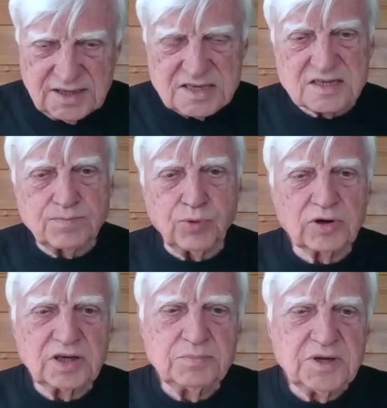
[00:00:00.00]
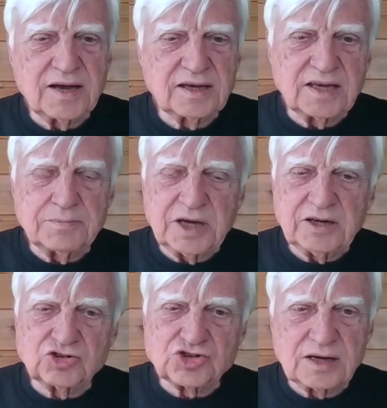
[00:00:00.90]
w pewnej chwili chciałem
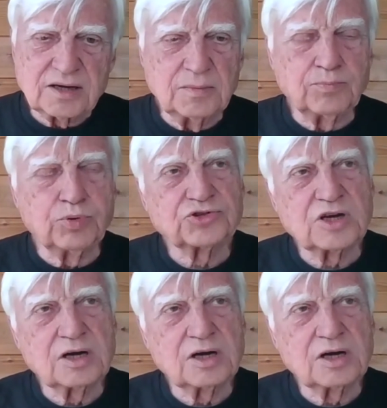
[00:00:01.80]
nazwać książkę